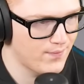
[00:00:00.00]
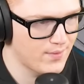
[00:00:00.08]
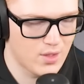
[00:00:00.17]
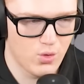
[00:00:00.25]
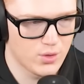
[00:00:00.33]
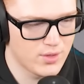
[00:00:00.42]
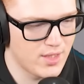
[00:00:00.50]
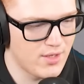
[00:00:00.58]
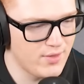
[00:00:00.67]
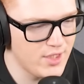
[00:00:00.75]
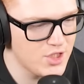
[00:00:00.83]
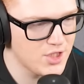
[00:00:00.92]
Какое-то
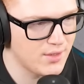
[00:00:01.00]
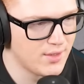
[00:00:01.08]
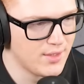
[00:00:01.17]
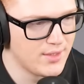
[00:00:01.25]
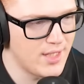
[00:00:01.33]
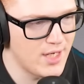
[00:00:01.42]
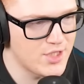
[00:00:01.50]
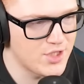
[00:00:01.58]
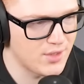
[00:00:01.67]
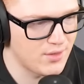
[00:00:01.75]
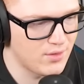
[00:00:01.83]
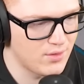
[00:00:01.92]
говнище.
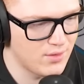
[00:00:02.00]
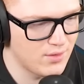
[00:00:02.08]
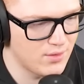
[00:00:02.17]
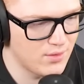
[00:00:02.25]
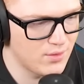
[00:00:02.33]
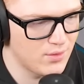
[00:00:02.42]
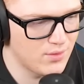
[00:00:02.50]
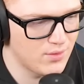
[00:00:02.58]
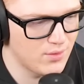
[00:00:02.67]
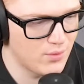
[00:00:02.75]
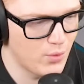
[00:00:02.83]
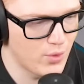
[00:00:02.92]
Дальше
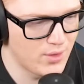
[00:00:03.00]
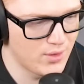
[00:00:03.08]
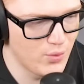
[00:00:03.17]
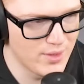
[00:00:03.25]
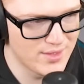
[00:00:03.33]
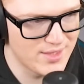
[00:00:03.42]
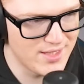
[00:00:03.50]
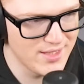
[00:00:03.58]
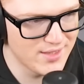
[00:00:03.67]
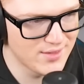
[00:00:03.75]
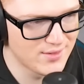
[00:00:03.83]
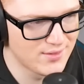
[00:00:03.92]
Whirlwind
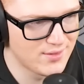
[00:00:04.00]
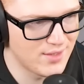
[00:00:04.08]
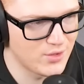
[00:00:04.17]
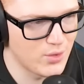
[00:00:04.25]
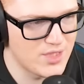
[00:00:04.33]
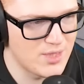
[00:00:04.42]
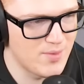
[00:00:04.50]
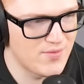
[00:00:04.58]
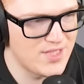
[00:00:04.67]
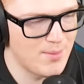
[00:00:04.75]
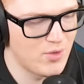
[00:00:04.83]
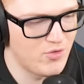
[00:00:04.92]
Kick, который тебя в
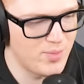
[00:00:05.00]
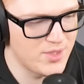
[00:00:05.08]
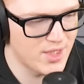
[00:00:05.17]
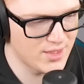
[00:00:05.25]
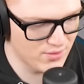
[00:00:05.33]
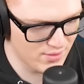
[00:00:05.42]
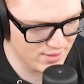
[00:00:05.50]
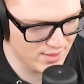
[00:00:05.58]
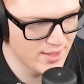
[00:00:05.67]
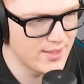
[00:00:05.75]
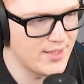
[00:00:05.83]
землю впечатывает.